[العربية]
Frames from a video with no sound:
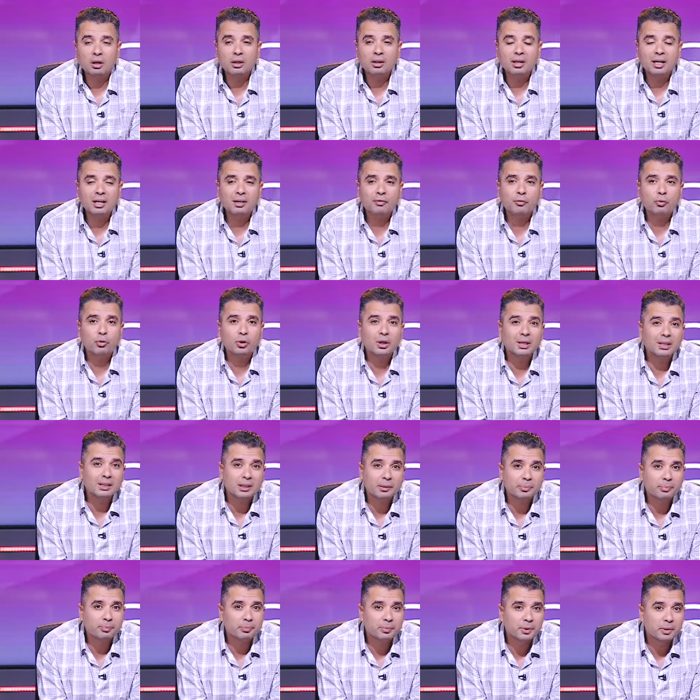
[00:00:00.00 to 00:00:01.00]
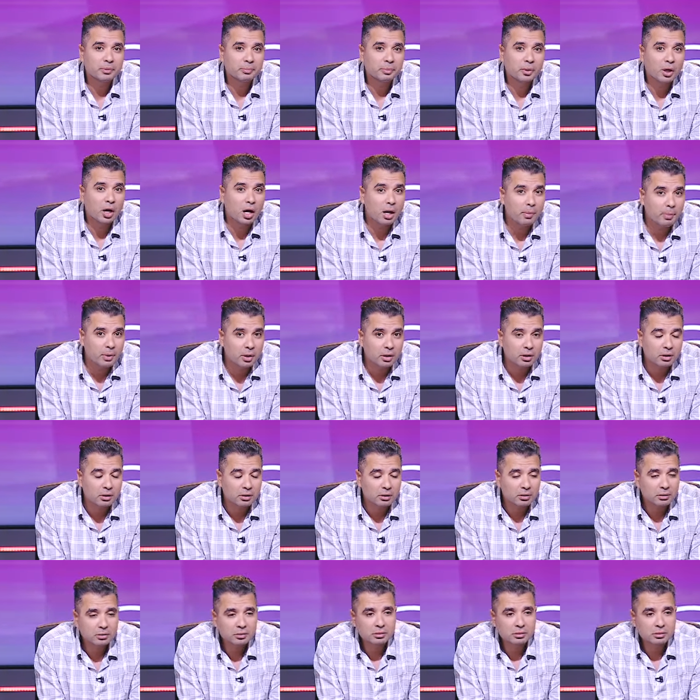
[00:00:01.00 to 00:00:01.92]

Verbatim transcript: النهارده انا فوجئت بخبر